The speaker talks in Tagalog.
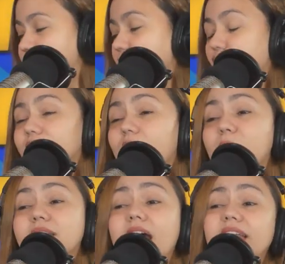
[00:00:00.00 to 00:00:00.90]
Ganun
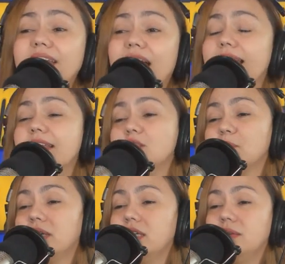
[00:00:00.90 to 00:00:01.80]
dapat dahan-dahan lang sa
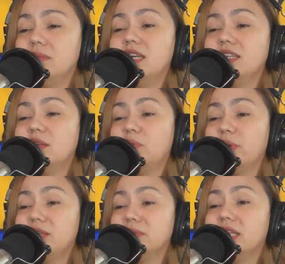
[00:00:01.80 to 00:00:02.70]
pag-ibig, hindi
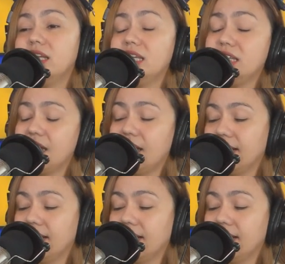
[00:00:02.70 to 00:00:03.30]
pwedeng madaliin yan.